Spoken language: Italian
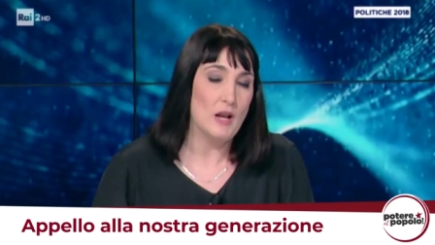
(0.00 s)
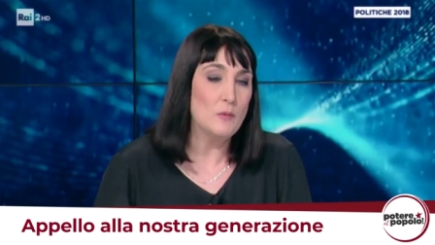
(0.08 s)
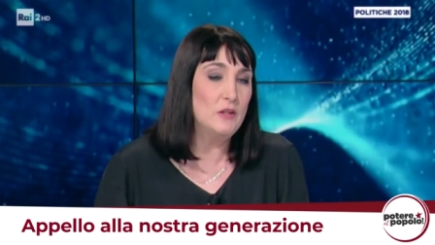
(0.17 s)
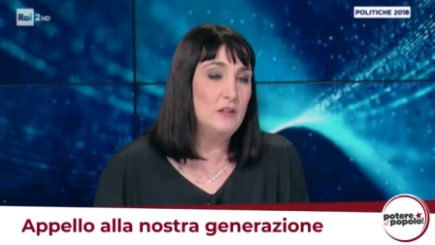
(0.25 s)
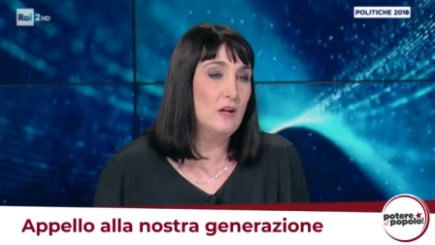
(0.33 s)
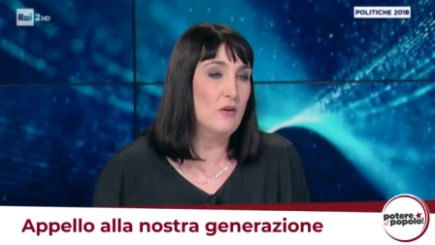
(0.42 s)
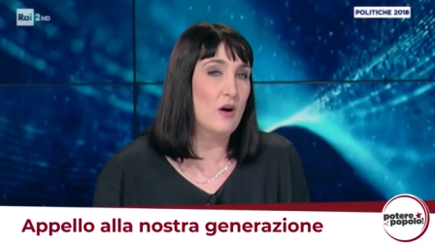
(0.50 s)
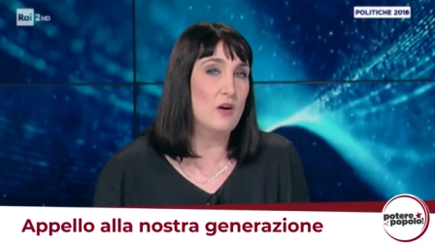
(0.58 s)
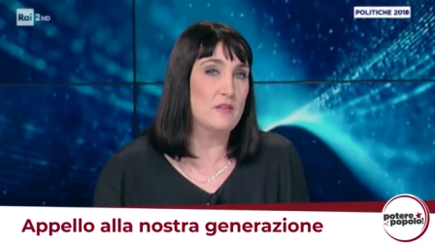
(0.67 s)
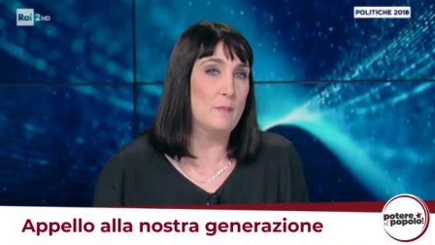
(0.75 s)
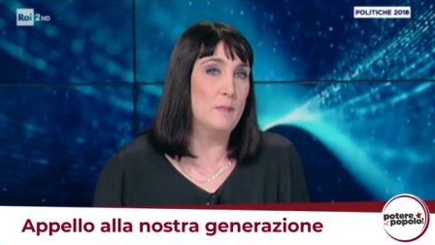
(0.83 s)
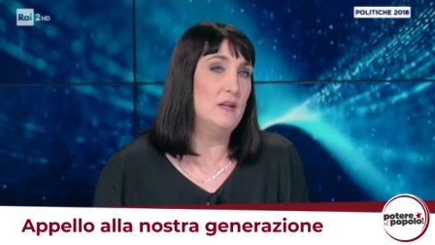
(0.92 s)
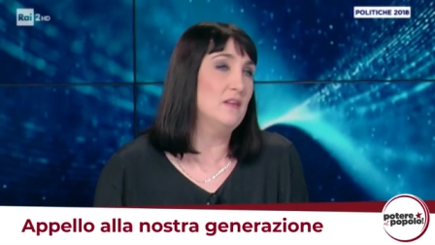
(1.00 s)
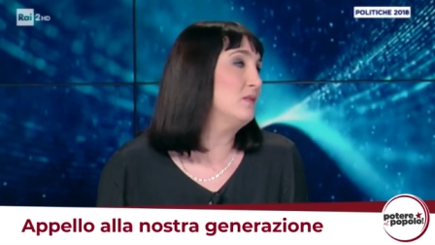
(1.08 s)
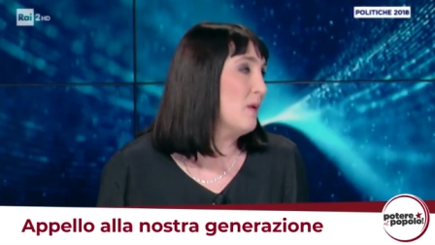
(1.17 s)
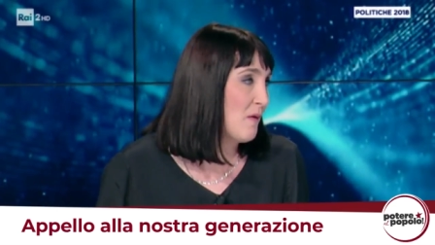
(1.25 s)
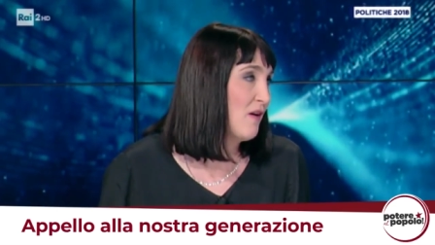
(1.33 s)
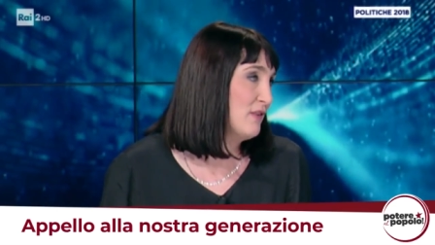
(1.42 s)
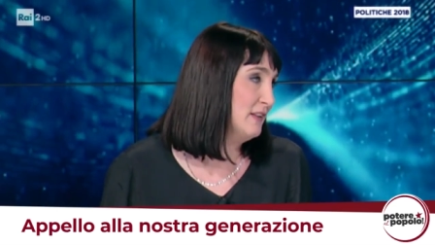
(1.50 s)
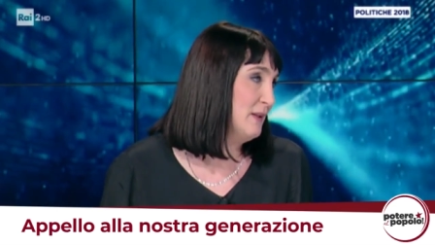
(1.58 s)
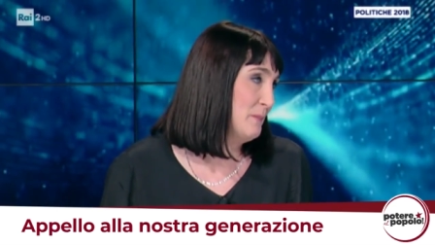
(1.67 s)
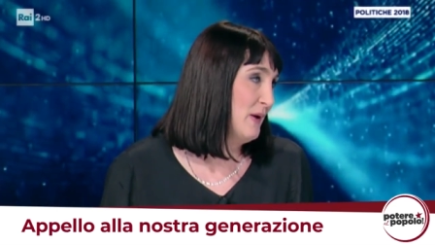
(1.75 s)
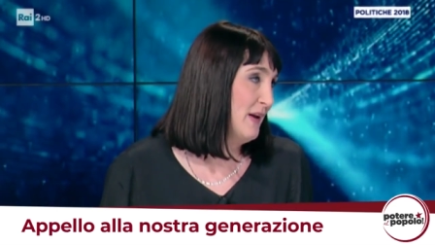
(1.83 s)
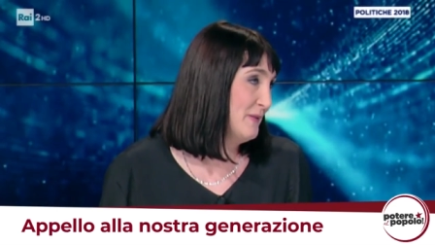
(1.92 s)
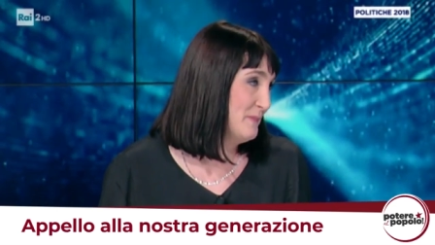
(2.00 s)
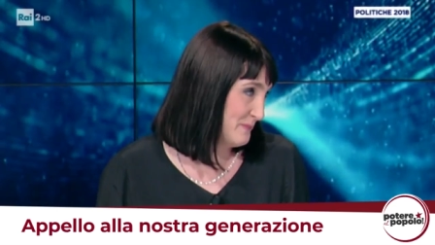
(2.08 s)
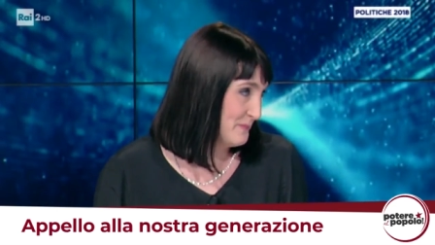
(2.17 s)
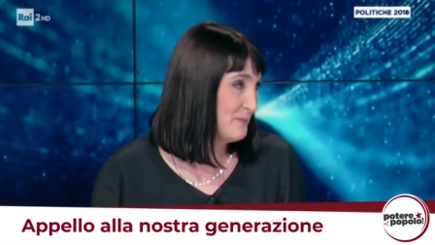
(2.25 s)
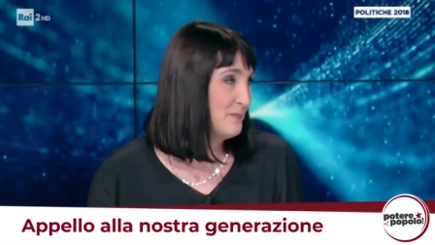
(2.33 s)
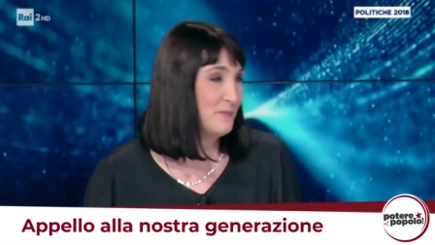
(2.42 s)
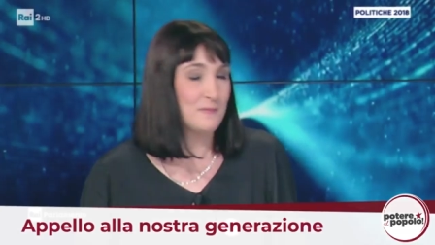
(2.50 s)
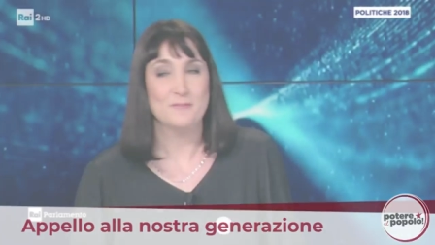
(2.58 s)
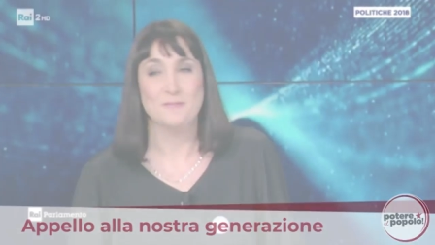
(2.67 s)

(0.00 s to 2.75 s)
La politica è una cosa bellissima, ma va fatta bene.